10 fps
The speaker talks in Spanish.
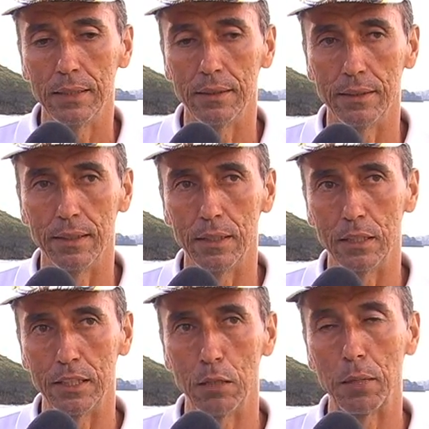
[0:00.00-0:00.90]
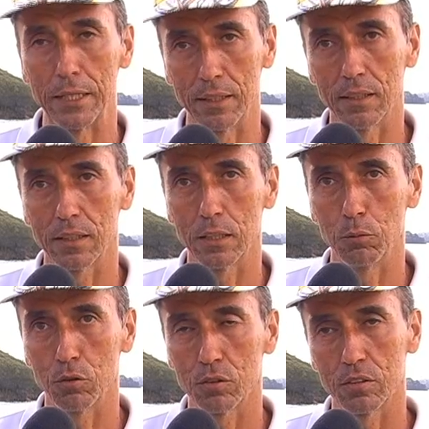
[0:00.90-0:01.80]
Desde el día de mañana ya
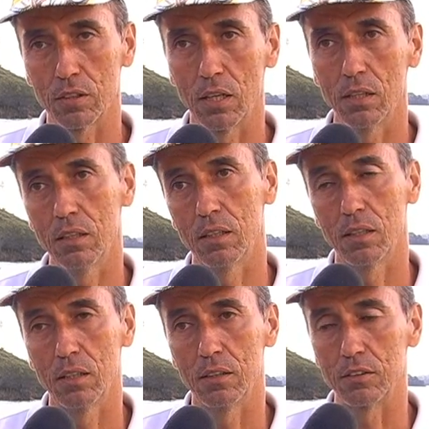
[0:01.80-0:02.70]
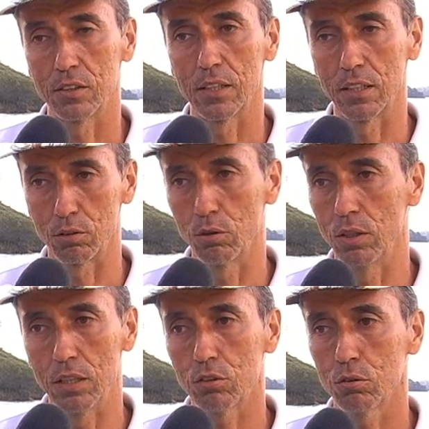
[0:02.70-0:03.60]
tenemos esa ese
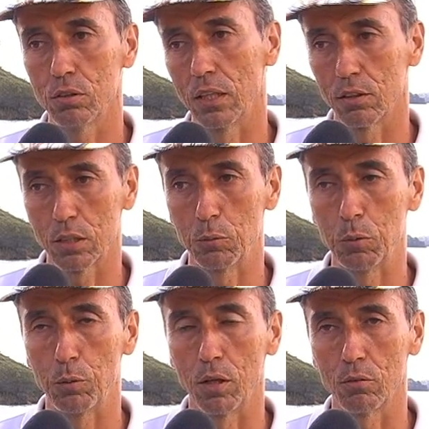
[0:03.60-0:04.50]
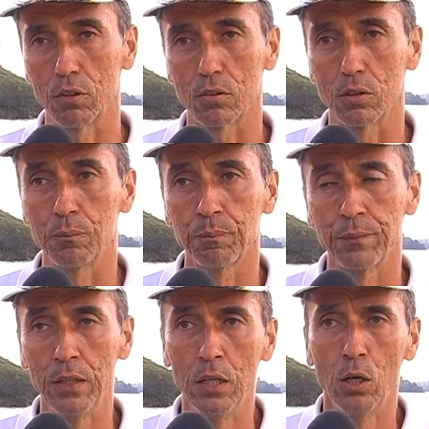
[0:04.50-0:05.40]
decreto hecho y ya lo tenemos en poder nuestro.
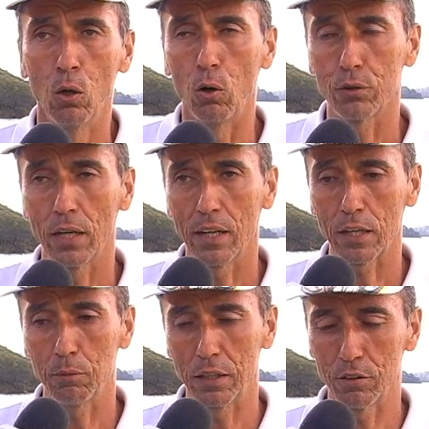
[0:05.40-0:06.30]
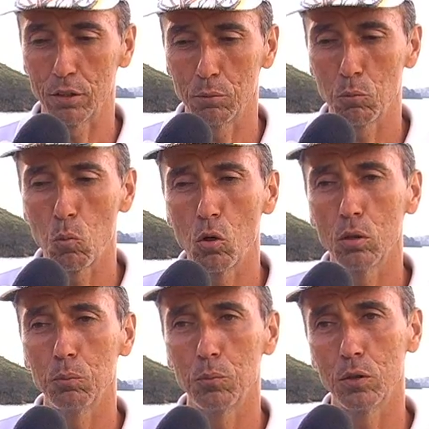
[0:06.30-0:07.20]
Otra de las recomendaciones
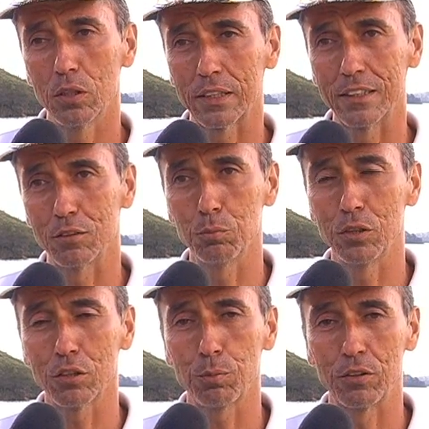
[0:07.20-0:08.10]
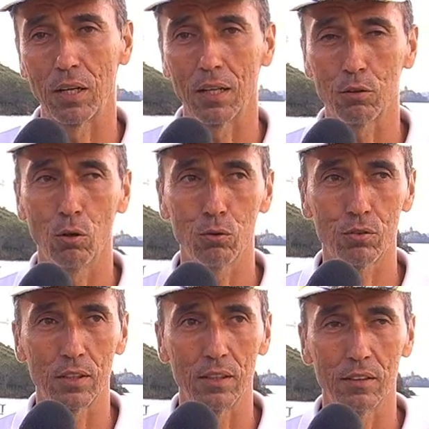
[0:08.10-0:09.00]
muy, muy, que es muy especial a todos
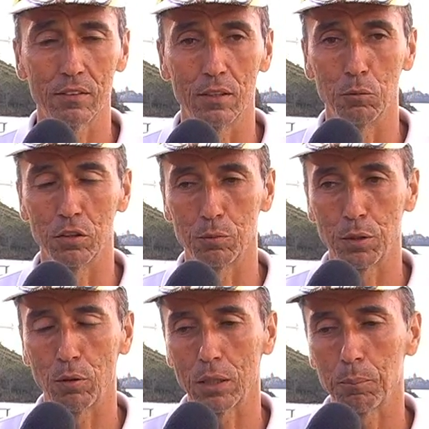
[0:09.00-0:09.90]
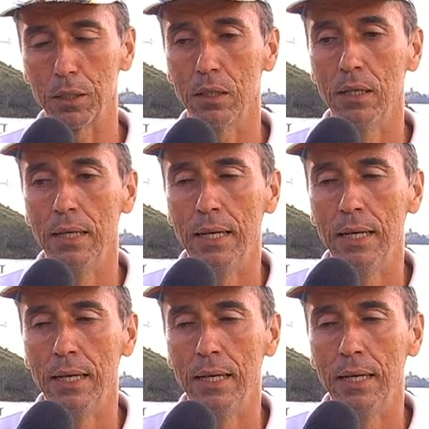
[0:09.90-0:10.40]
ustedes del municipio de Guatapé,